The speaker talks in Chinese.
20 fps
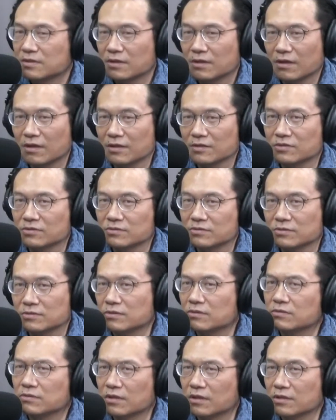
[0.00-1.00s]
都
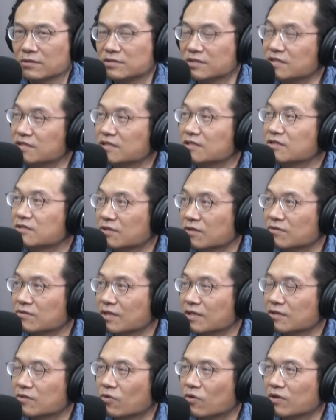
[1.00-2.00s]
诶真正上
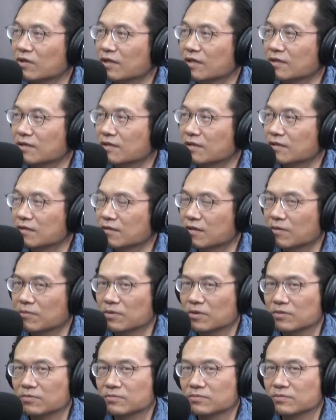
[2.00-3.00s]
咱看起，来感觉
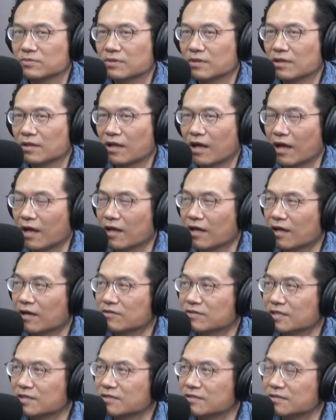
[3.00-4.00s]
讲还好。
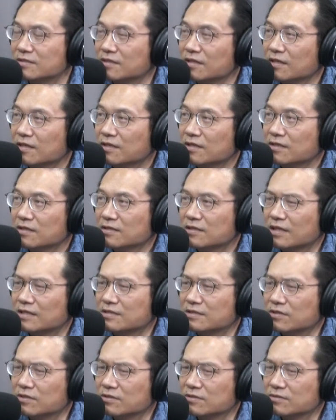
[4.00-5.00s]
但是，但
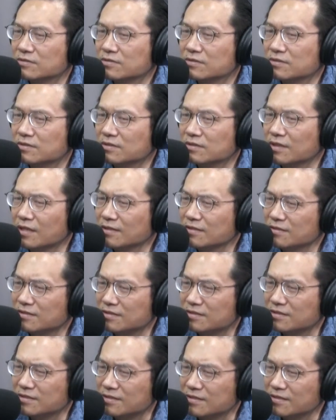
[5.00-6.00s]
是讲咱
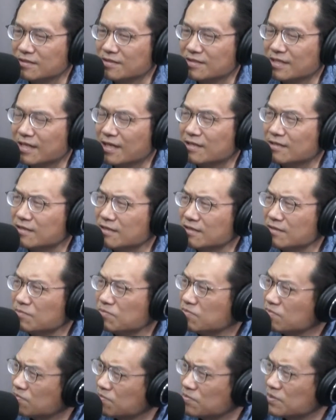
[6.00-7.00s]
真正的
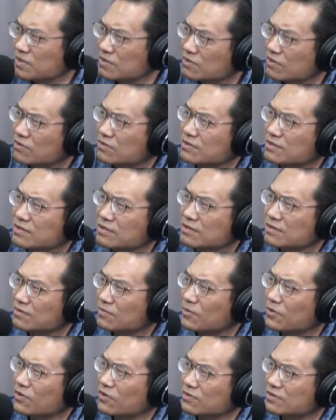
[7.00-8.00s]
平常时，
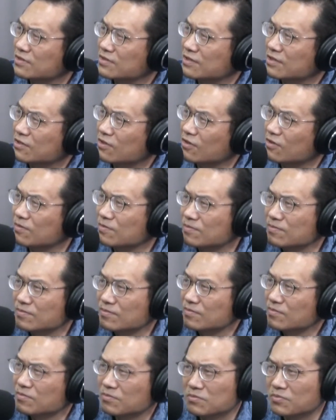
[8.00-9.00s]
普通时的讲，
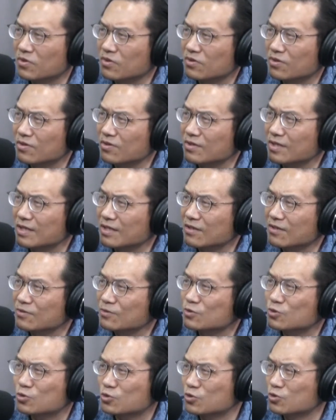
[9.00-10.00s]
无可能讲
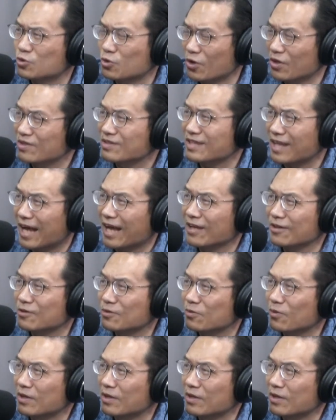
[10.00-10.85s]
全台语环